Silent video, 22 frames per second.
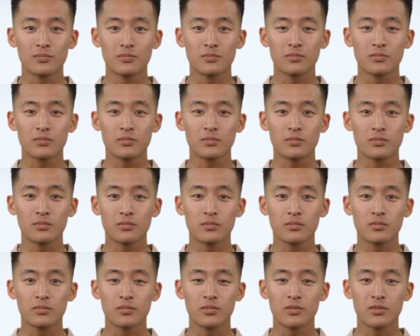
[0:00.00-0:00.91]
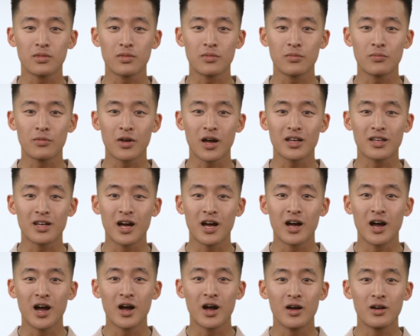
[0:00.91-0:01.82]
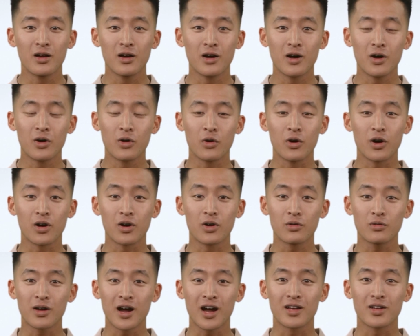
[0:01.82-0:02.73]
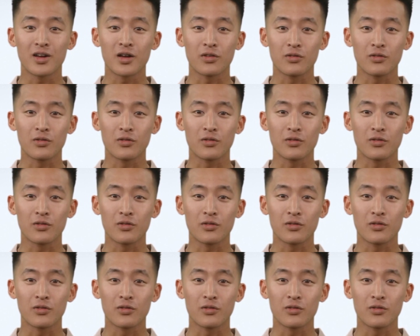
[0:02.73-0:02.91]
我们将继续关注这一庭故事的发展。